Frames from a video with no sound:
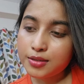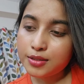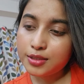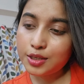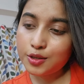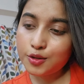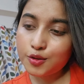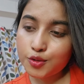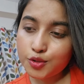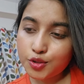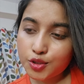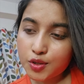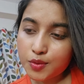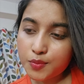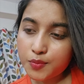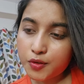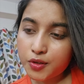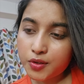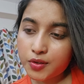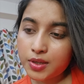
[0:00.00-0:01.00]
যে কোনো
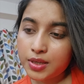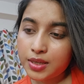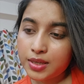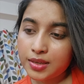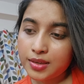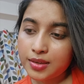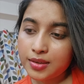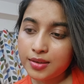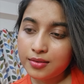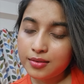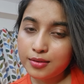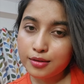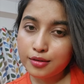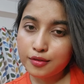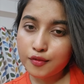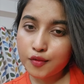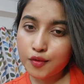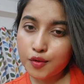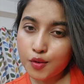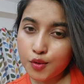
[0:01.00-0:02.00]
সম্পর্কেই
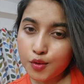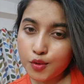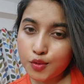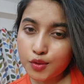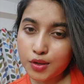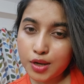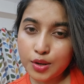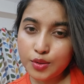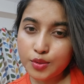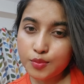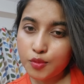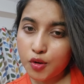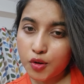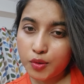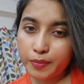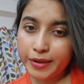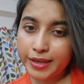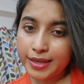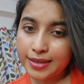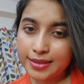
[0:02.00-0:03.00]
কখনো কারো মন
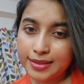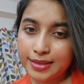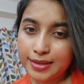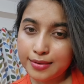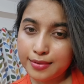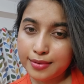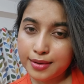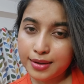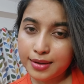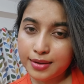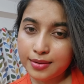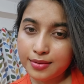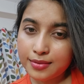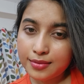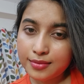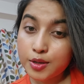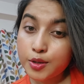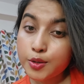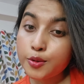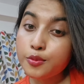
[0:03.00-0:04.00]
ভেঙে দিয়ে না
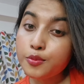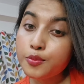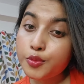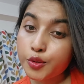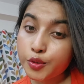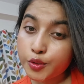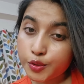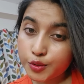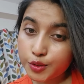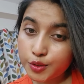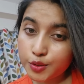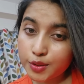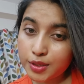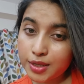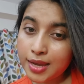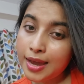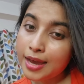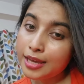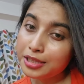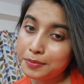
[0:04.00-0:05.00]
প্রয়োজনে
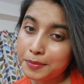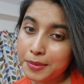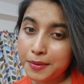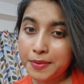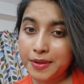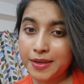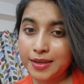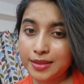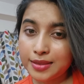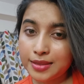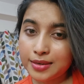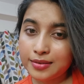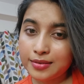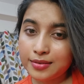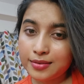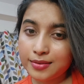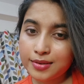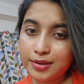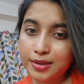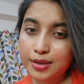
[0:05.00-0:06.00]
হাত পা ভেঙে দিন
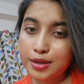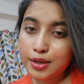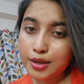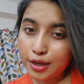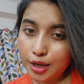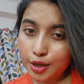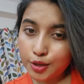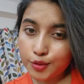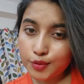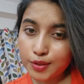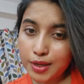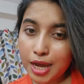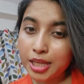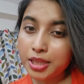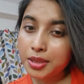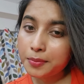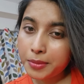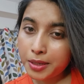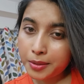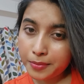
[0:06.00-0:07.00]
কারণ
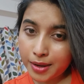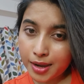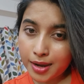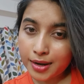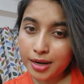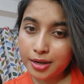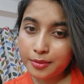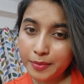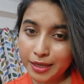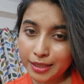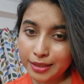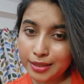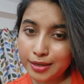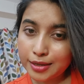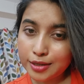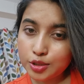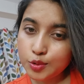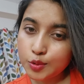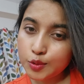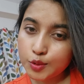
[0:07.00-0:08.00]
হাত পা ভাঙার ব্যথা
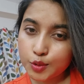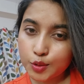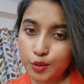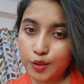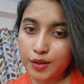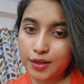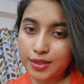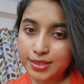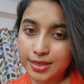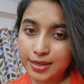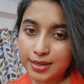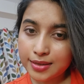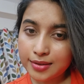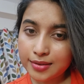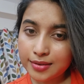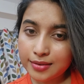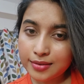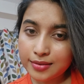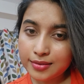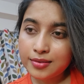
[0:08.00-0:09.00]
সহ্য করা যায়
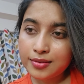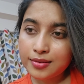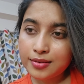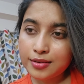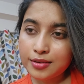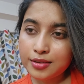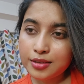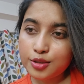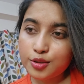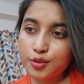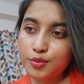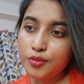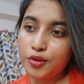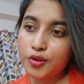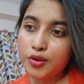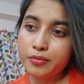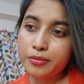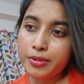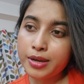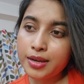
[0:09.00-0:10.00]
কিন্তু
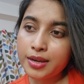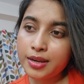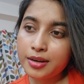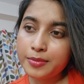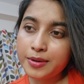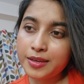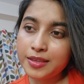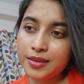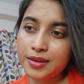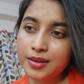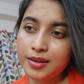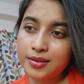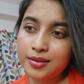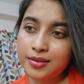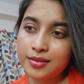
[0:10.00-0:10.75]
মন ভাঙার ব্যথা